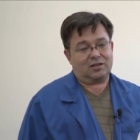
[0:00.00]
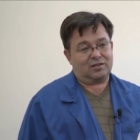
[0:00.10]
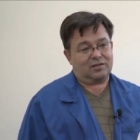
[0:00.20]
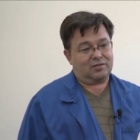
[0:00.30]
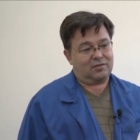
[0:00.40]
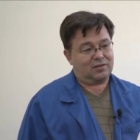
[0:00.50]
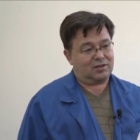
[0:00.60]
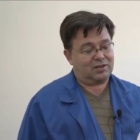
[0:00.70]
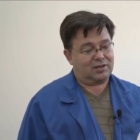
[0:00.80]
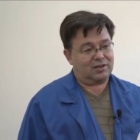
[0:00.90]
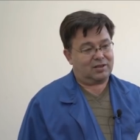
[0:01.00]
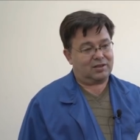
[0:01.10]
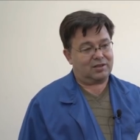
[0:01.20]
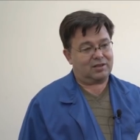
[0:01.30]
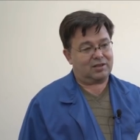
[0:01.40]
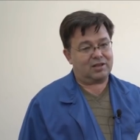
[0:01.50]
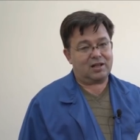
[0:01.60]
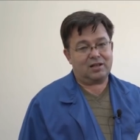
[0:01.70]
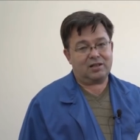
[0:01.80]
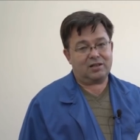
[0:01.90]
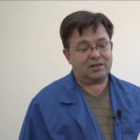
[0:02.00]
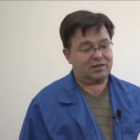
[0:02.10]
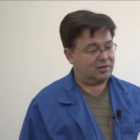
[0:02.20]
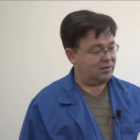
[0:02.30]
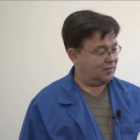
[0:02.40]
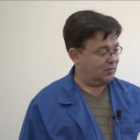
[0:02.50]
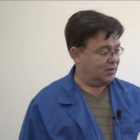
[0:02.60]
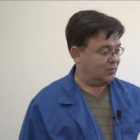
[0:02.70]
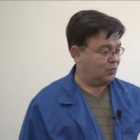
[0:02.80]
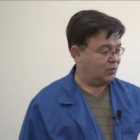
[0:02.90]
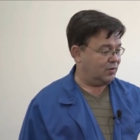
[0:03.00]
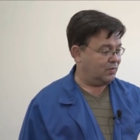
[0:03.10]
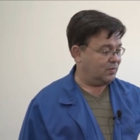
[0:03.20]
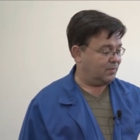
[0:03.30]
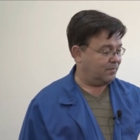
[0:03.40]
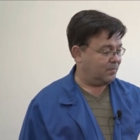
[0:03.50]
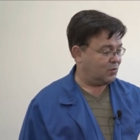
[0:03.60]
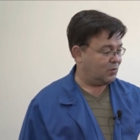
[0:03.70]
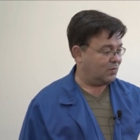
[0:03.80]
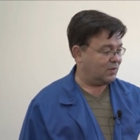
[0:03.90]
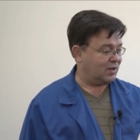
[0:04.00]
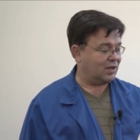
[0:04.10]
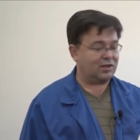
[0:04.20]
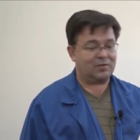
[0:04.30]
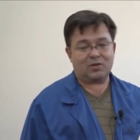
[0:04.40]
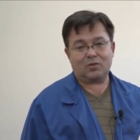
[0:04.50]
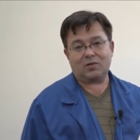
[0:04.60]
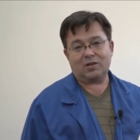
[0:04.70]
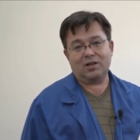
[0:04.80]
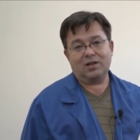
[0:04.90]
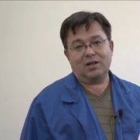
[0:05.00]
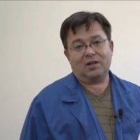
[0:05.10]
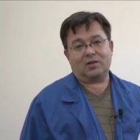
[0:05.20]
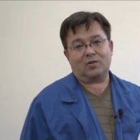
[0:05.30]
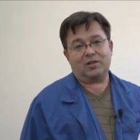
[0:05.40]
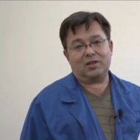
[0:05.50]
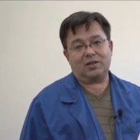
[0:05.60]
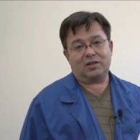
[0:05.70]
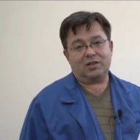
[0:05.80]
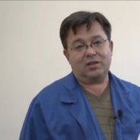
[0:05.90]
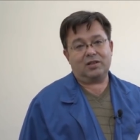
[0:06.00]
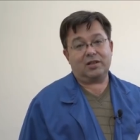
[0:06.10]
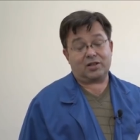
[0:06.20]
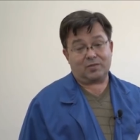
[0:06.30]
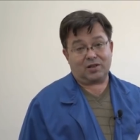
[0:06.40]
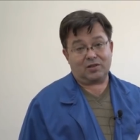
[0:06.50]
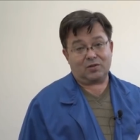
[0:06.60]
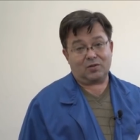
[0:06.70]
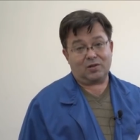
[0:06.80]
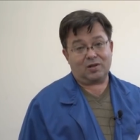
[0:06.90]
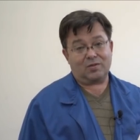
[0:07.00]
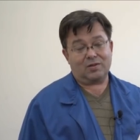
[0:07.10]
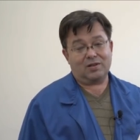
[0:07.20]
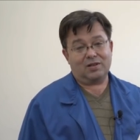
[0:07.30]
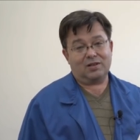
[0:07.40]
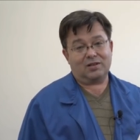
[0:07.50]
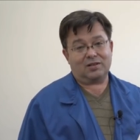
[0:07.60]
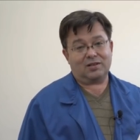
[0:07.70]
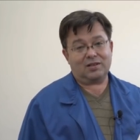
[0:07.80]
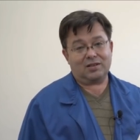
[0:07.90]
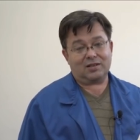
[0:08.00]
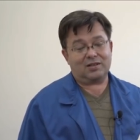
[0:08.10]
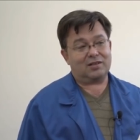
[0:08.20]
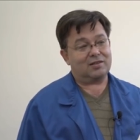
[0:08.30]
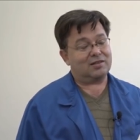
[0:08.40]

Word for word: Э, вот. Далее мы будем пробовать данный мотор крутить и нашим контроллером. Да-да,